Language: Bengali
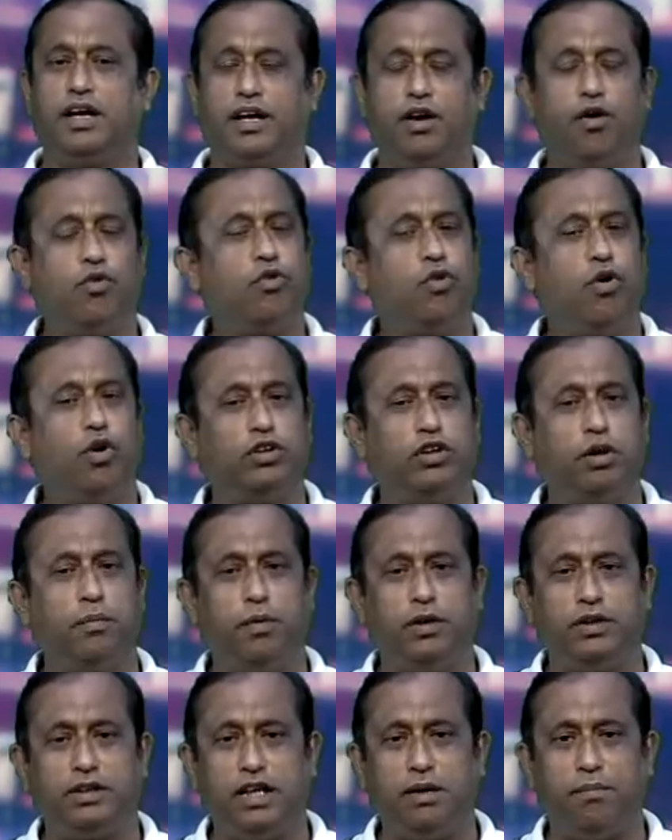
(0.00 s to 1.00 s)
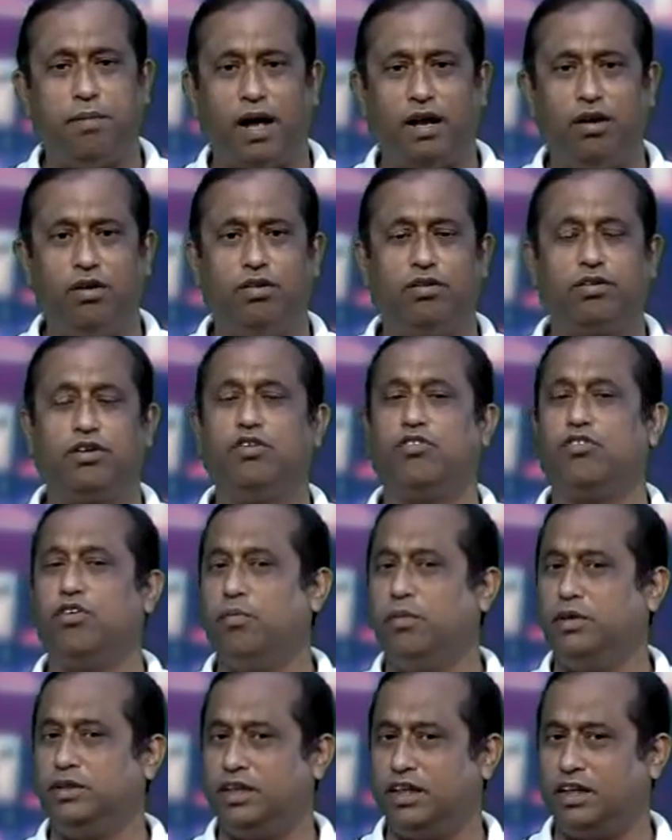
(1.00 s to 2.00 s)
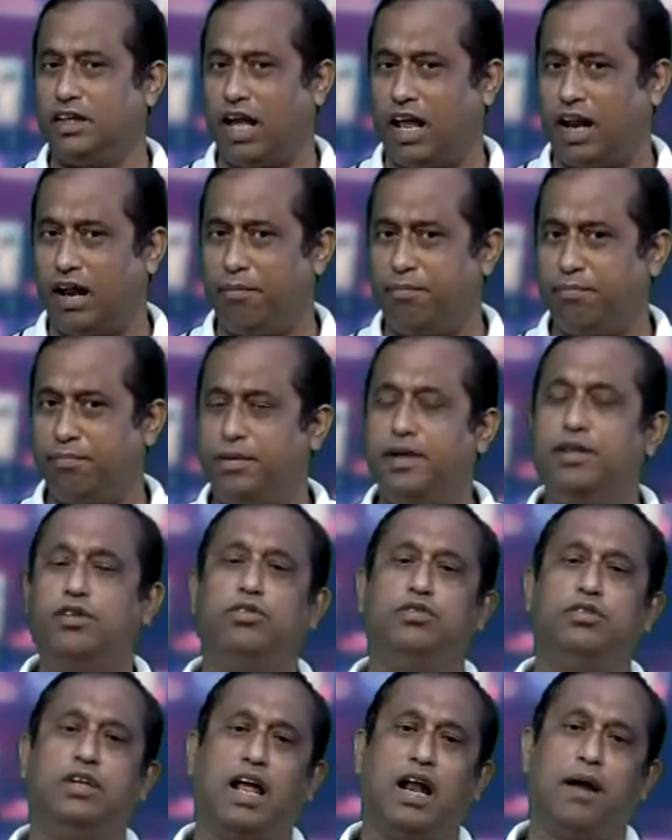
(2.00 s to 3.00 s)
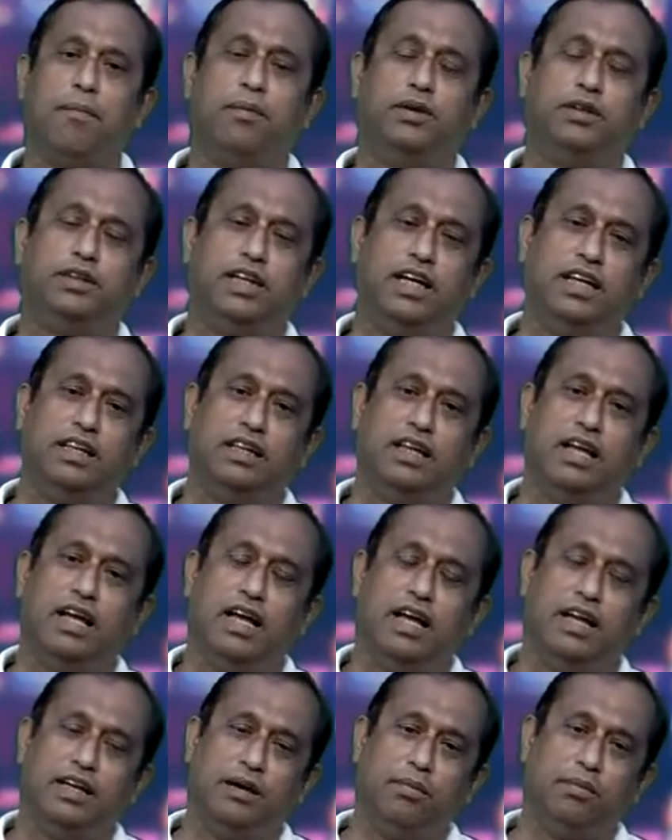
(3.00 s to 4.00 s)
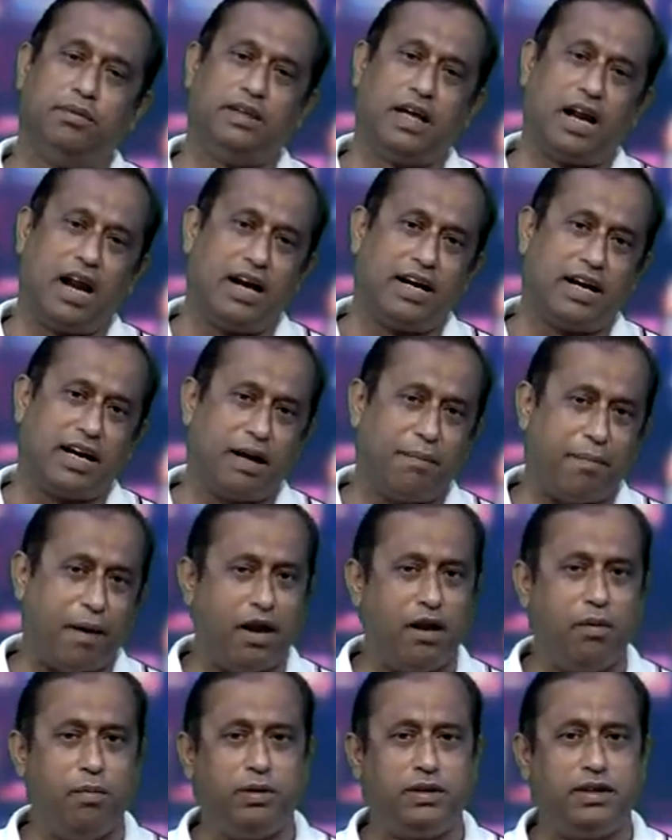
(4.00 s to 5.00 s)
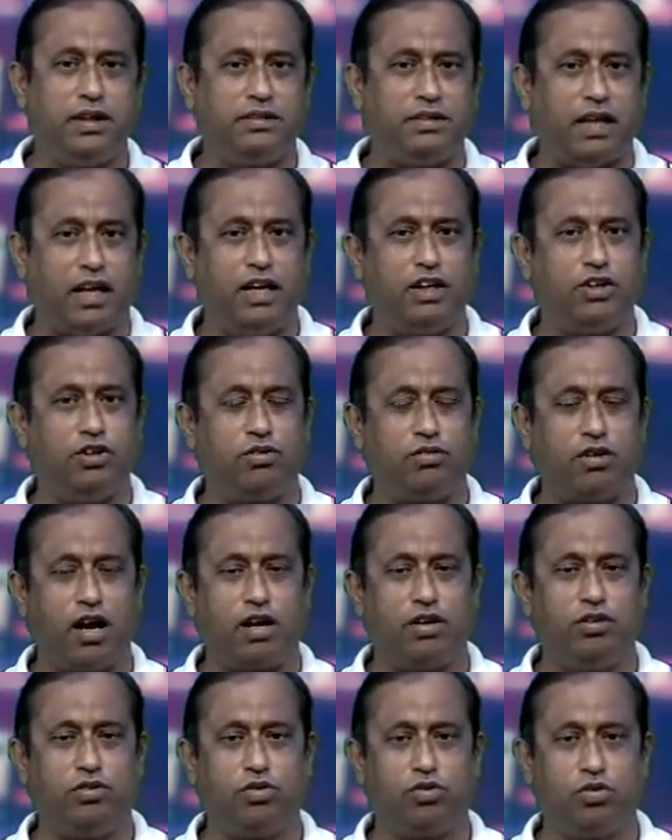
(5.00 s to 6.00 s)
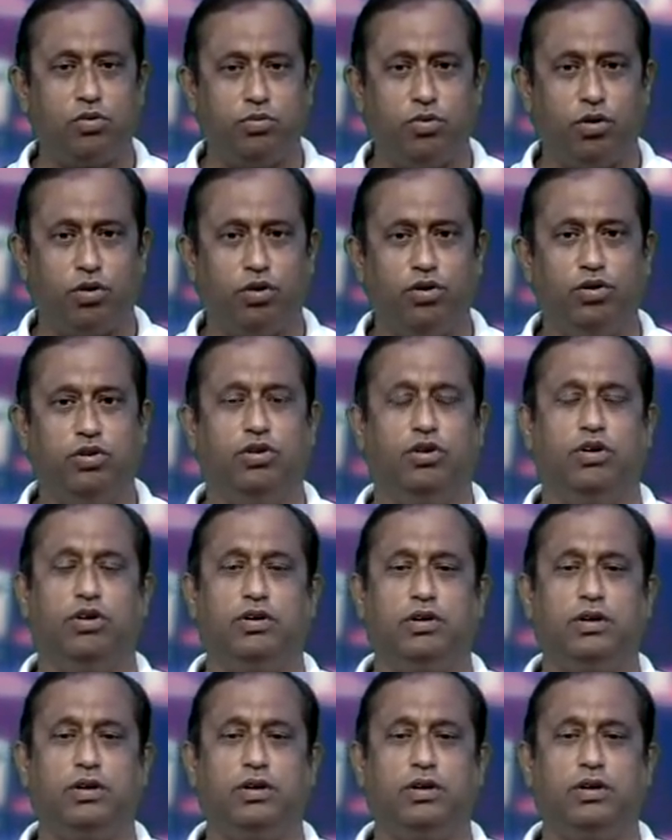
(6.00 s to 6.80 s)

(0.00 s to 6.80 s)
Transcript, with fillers: কেউ কেউ হয়তো বলছেন ভালো কেউ কেউ বলছেন খারাপ কিন্তু যারা বলছেন যেমন যারা এটাকে ভালো বলছেন তাদের সংখ্যা কিন্তু খুব নগণ্য